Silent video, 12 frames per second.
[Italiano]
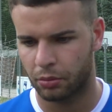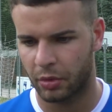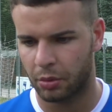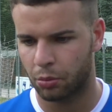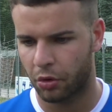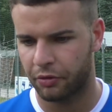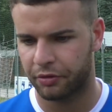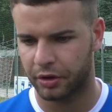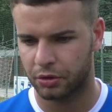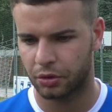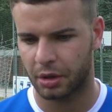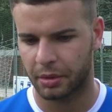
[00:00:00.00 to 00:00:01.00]
un buon
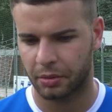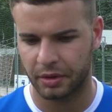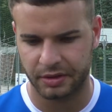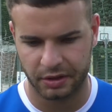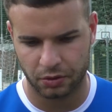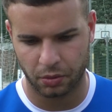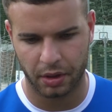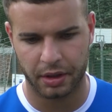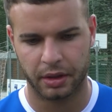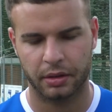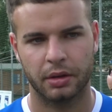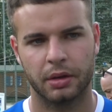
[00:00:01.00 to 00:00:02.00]
fattore per questa
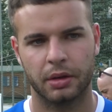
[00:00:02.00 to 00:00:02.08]
squadra.